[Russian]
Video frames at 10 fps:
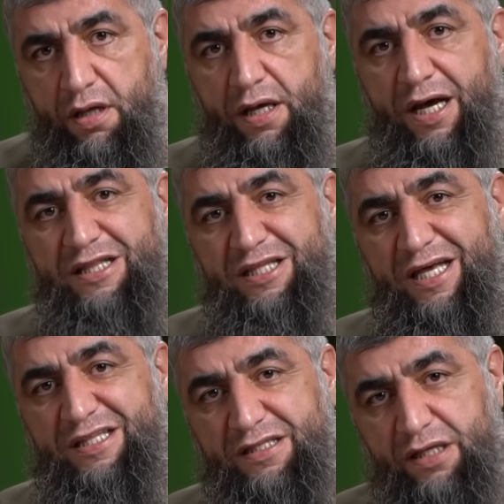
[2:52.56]
хотя
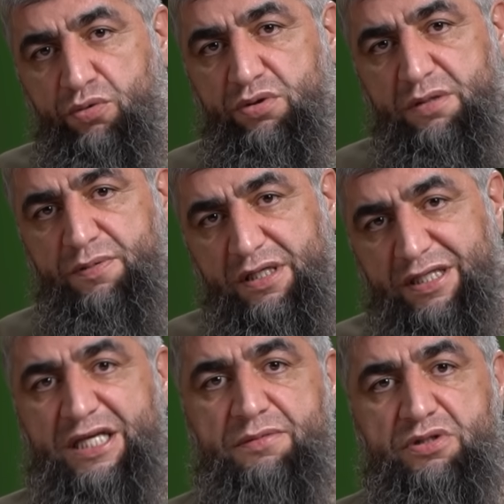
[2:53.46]
эти тагуты были
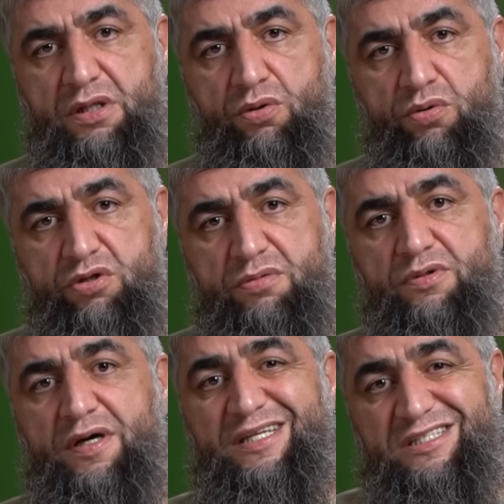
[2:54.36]
таким такими тагутами,
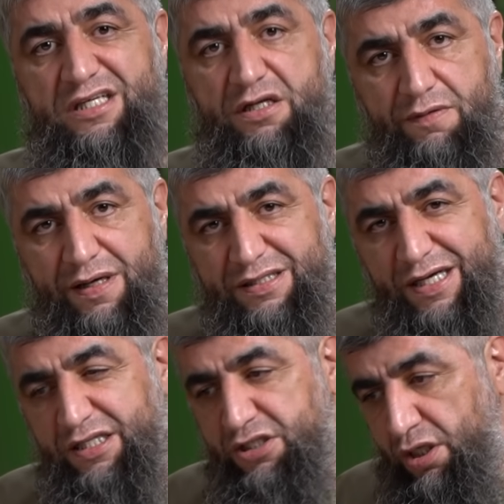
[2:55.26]
но они скрывались,
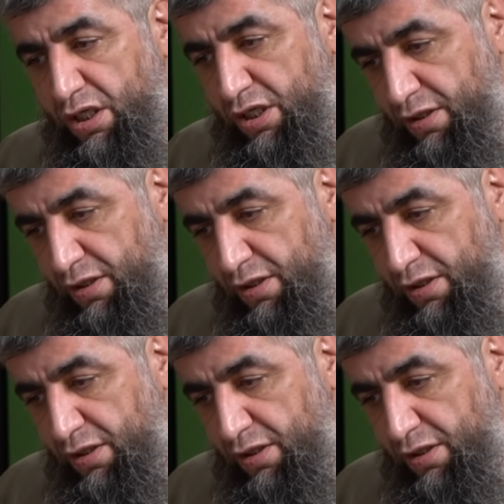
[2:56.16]
они